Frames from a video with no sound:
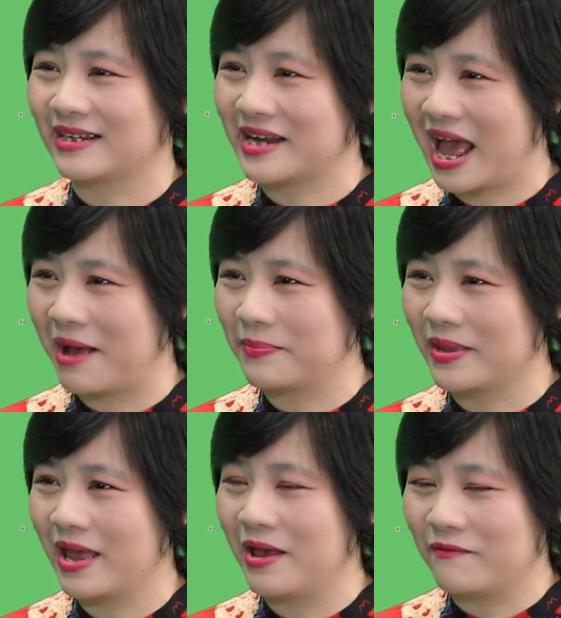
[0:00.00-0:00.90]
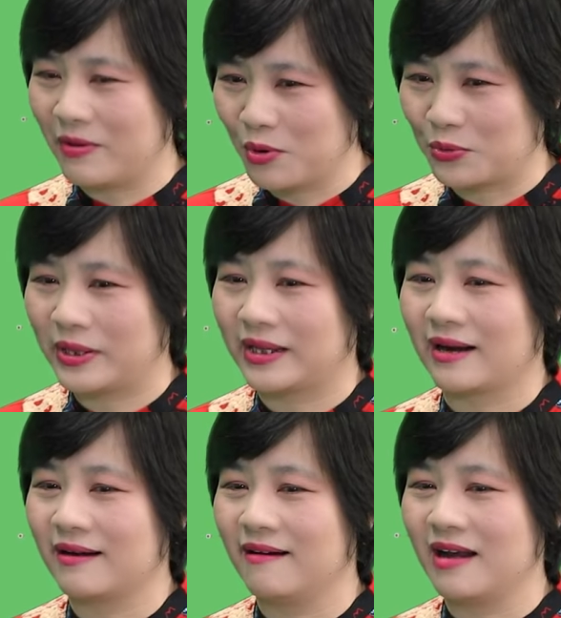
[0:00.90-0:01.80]
chất đạm và một nguyên
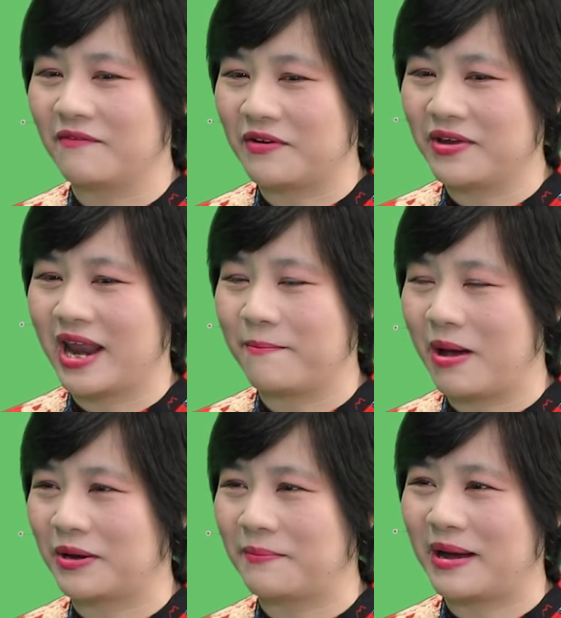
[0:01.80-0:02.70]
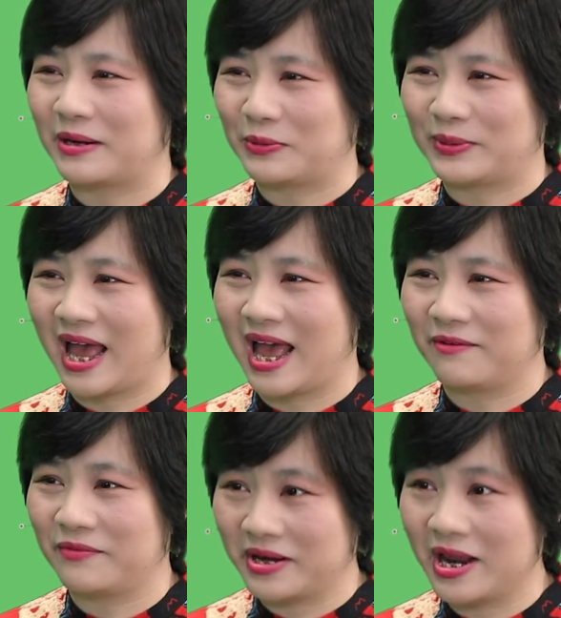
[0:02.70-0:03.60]
tắc nữa là vẫn phải đảm bảo cân bằng đầu
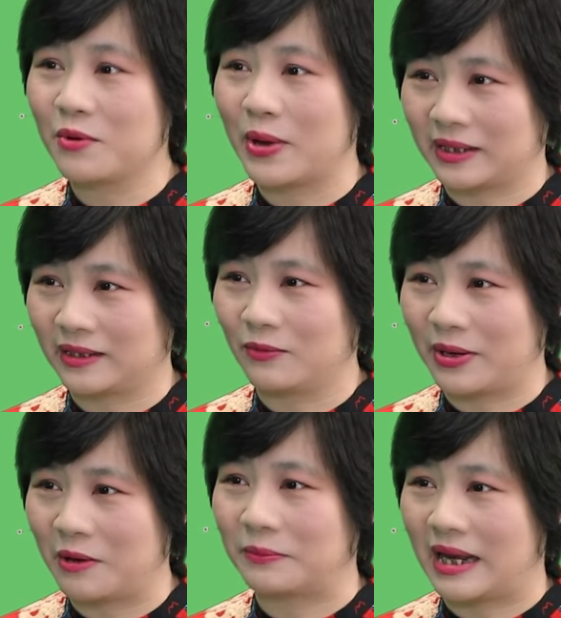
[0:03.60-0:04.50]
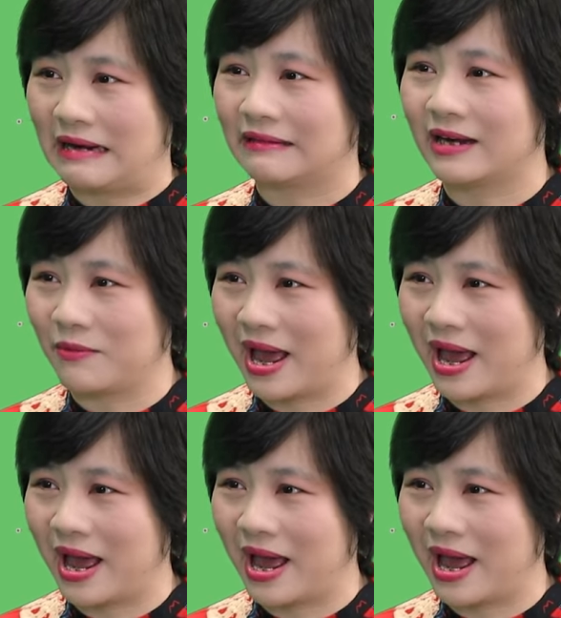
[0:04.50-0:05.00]
ra vẫn nên hoạt hoạt động thể lực đều